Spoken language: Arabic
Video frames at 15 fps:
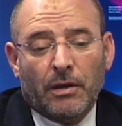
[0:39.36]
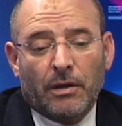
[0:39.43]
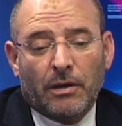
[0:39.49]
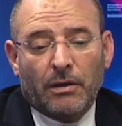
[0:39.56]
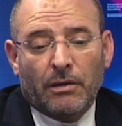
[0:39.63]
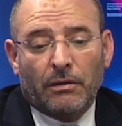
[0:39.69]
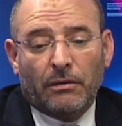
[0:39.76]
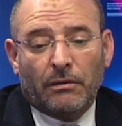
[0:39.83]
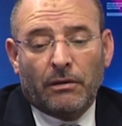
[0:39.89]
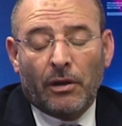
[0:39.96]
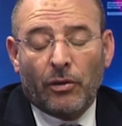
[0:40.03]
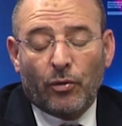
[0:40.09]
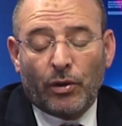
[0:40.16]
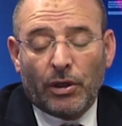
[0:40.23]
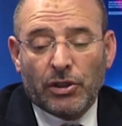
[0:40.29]
آه،
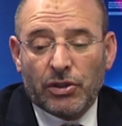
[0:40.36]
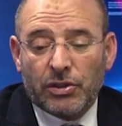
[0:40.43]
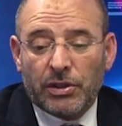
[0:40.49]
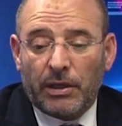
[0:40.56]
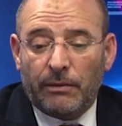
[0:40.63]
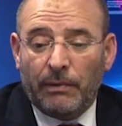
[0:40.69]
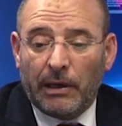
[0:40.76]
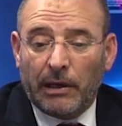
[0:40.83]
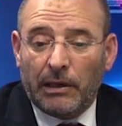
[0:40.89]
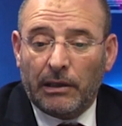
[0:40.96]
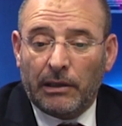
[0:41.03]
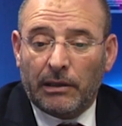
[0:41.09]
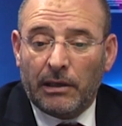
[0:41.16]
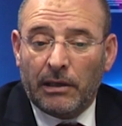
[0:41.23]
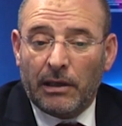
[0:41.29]
تنظر إلى الجزائر
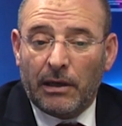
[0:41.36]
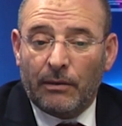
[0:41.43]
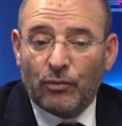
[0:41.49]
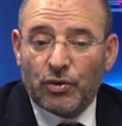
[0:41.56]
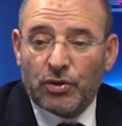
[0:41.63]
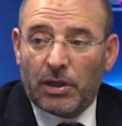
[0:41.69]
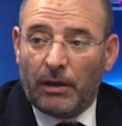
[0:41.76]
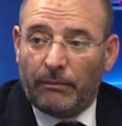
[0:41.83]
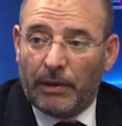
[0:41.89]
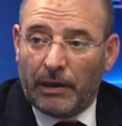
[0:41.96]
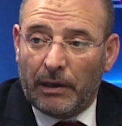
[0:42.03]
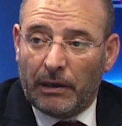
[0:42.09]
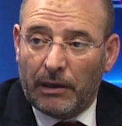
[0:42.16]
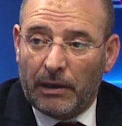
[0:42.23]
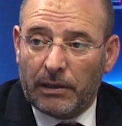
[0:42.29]
بعقلية أنها
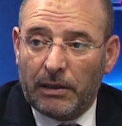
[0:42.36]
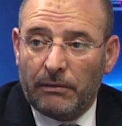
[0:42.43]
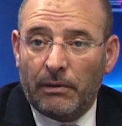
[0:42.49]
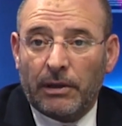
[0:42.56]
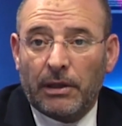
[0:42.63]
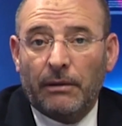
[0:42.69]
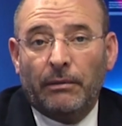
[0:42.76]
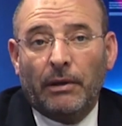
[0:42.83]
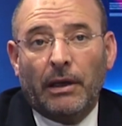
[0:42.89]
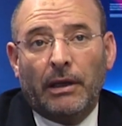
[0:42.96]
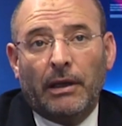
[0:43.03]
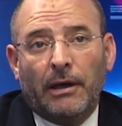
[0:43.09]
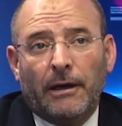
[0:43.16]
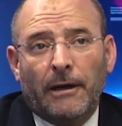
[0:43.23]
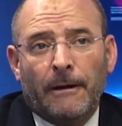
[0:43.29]
مستعمرة قديمة تابعة
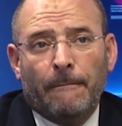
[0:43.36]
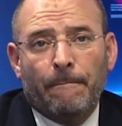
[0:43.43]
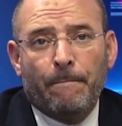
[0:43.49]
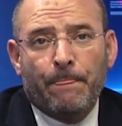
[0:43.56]
لها